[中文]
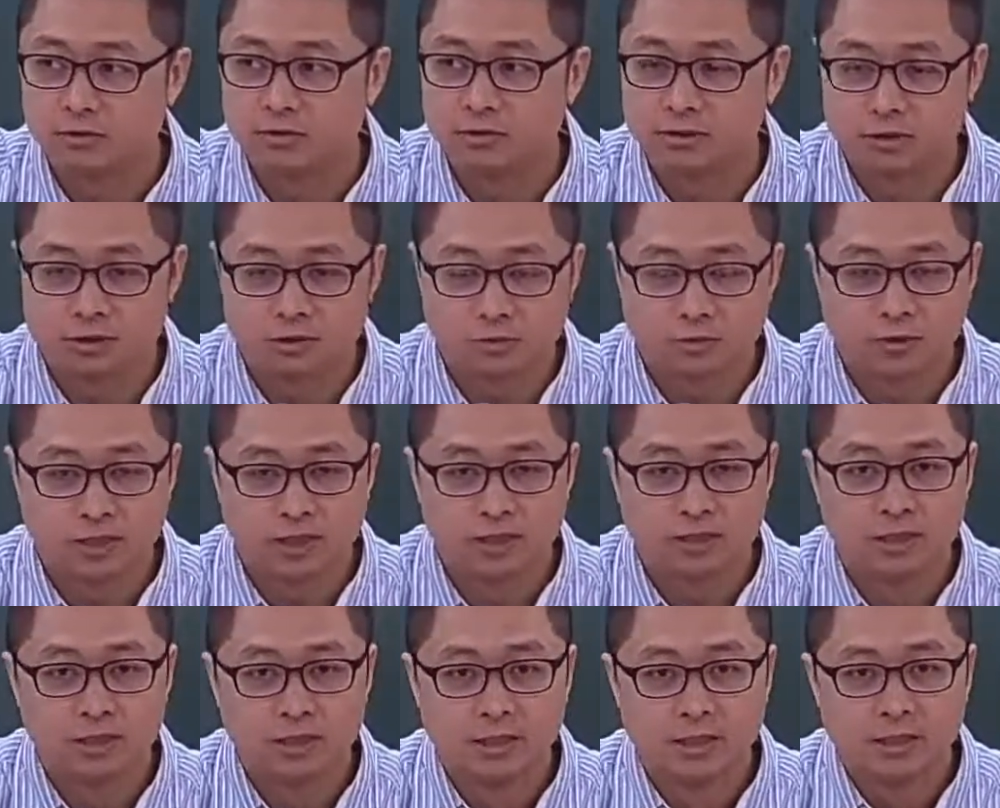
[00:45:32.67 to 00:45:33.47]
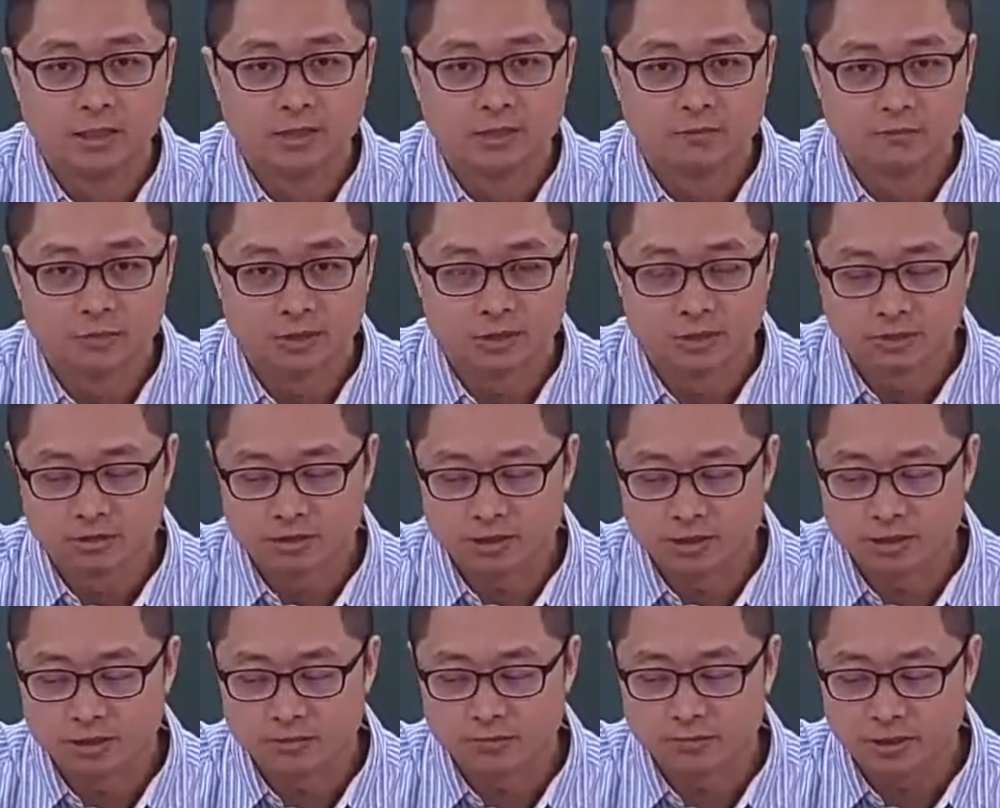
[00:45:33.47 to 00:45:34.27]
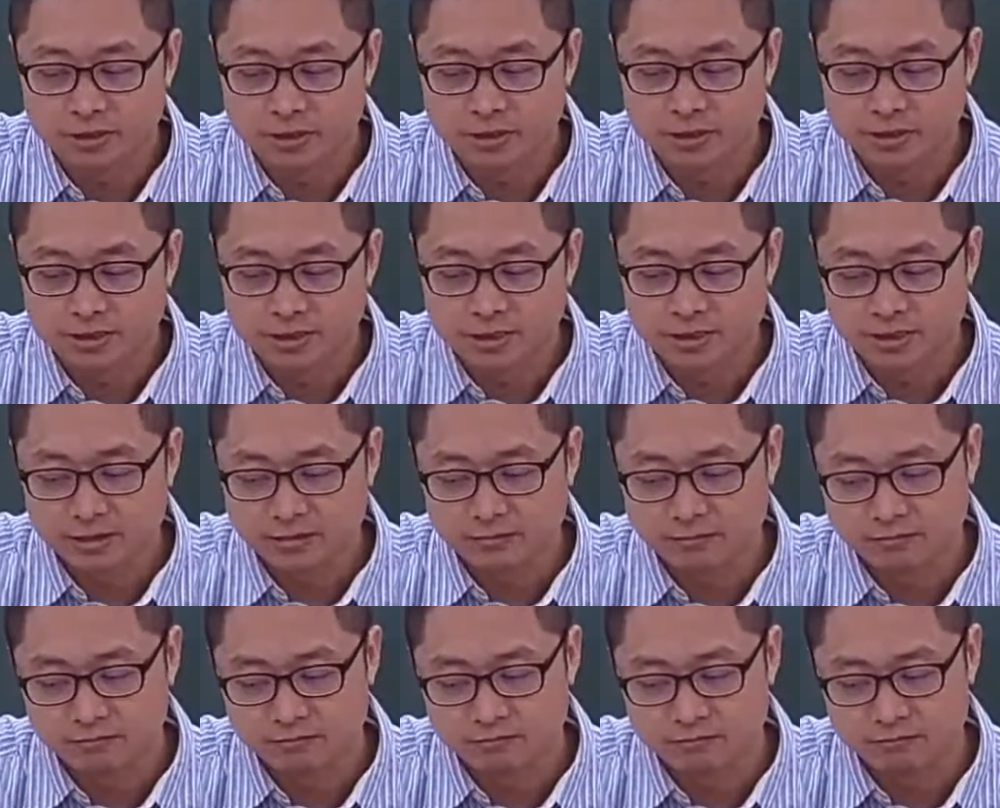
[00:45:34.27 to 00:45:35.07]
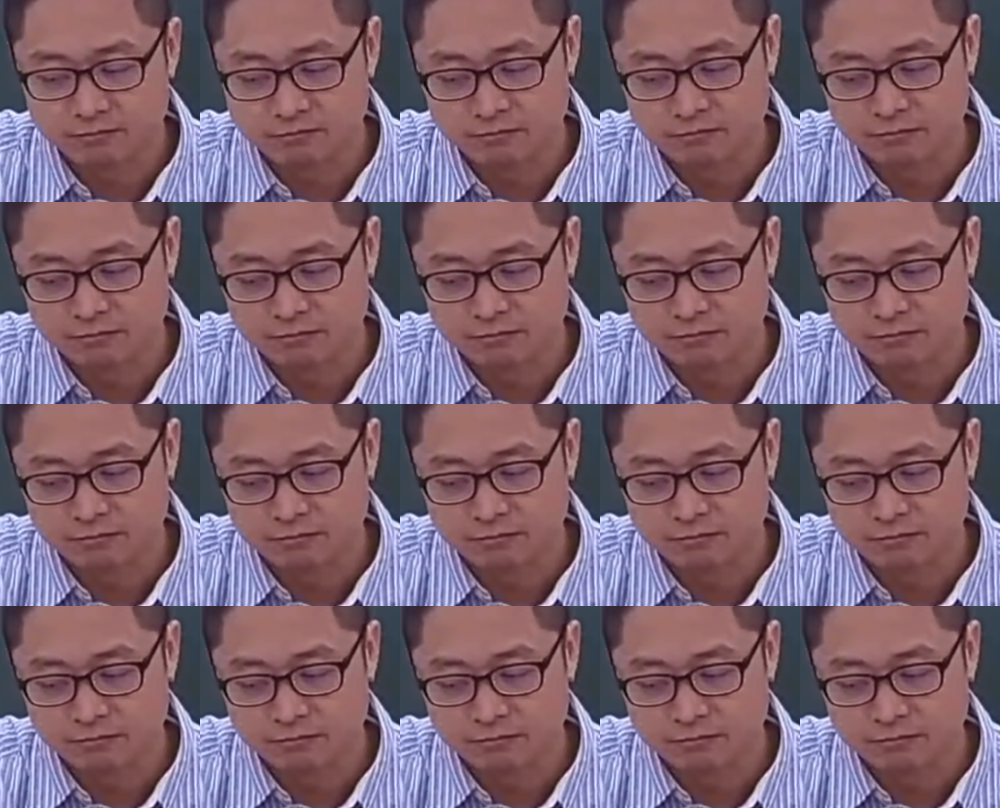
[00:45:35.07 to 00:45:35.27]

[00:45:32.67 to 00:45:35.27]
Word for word: 好，或是往比较一些偏向